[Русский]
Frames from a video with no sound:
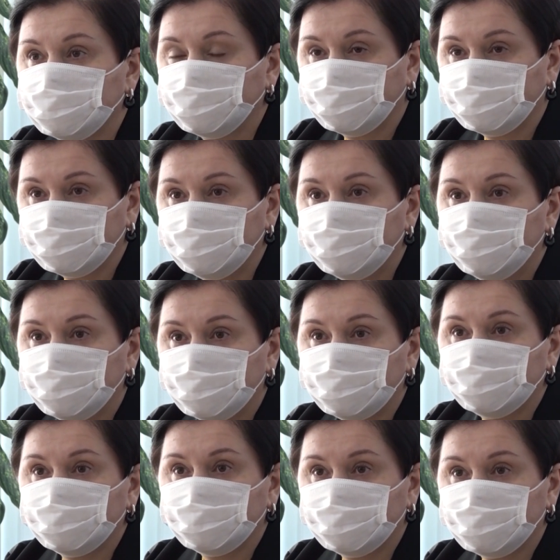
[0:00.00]

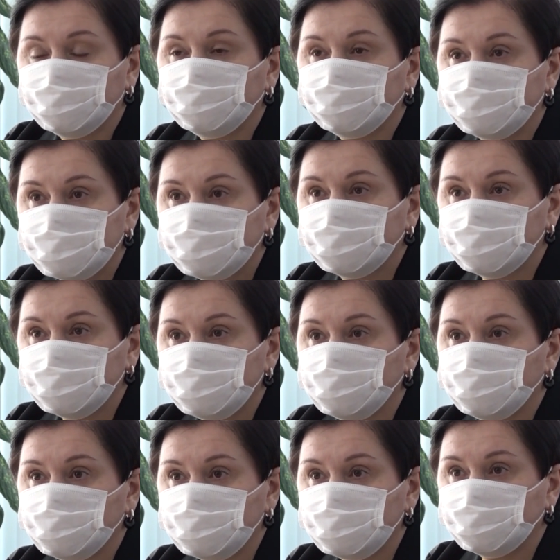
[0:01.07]
выполнения всех
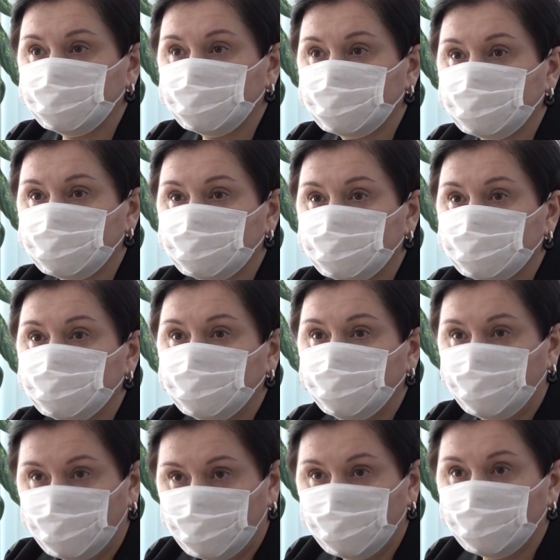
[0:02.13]
этих услуг
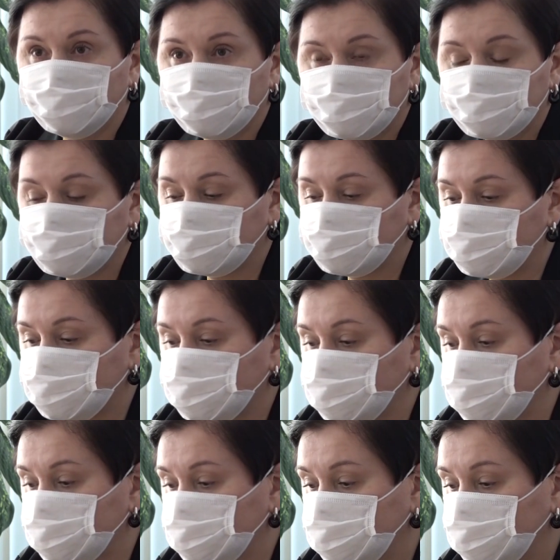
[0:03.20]
и, и ремонтных
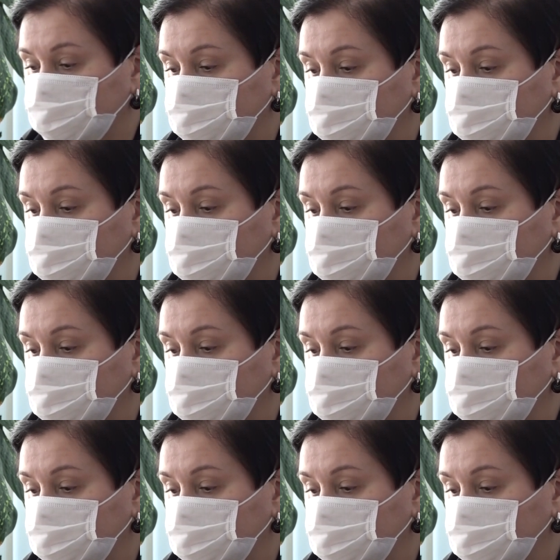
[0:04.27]
работ.